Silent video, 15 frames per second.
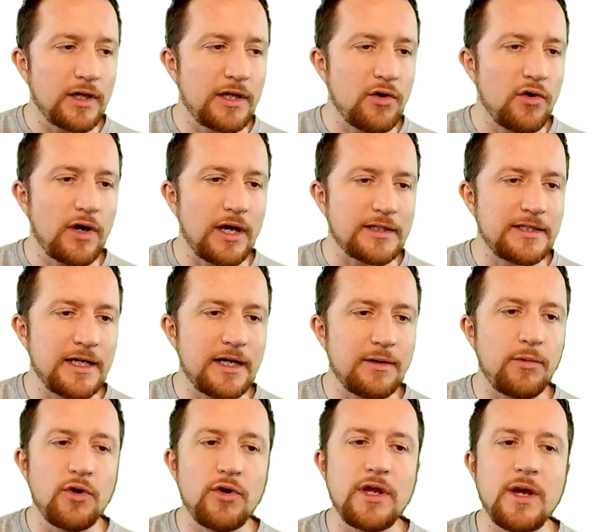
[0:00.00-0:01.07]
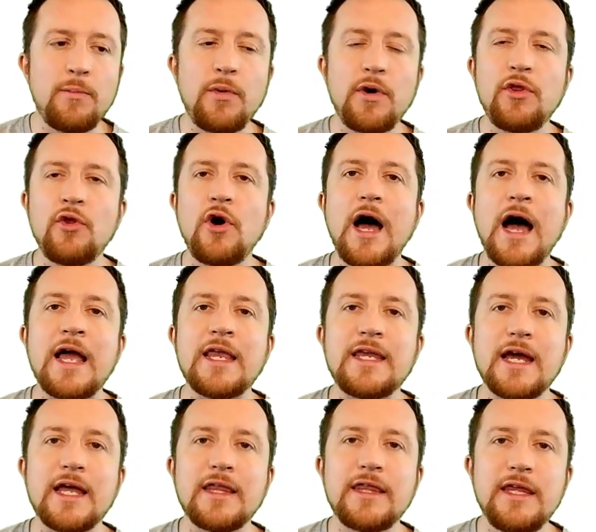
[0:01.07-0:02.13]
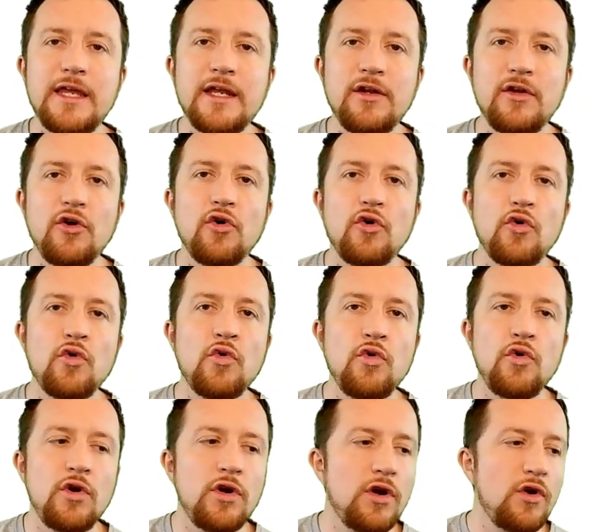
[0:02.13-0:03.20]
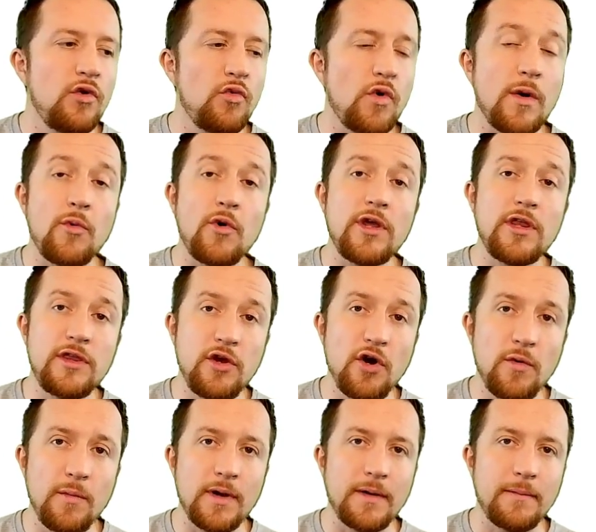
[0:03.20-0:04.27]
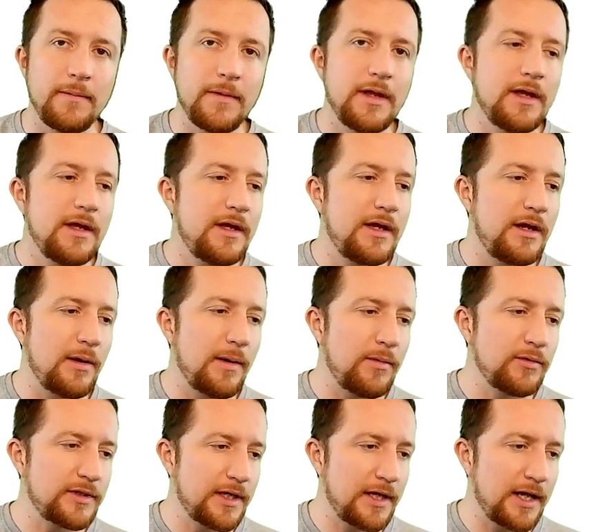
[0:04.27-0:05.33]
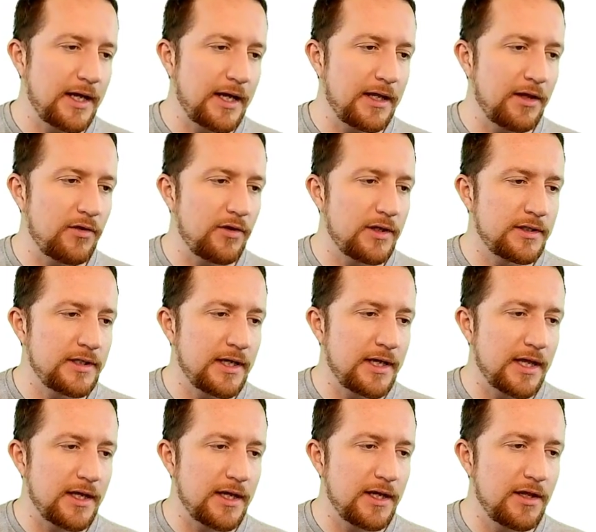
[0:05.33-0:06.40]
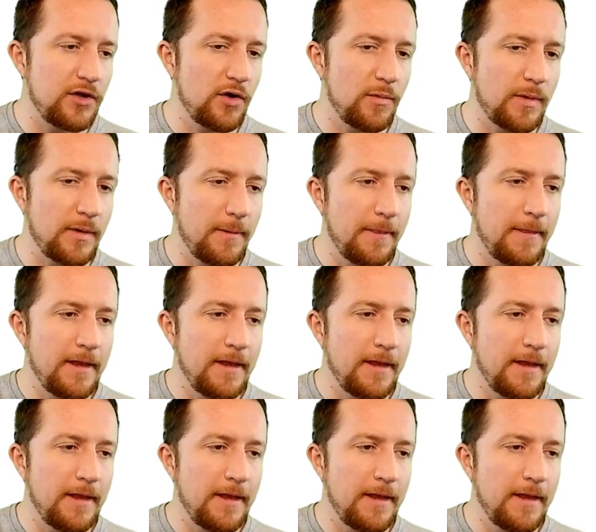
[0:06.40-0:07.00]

¿Qué tengo que hacer? Bueno, ya puedo añadir un nuevo idioma y le vamos a dar aquí donde dice añadir idioma.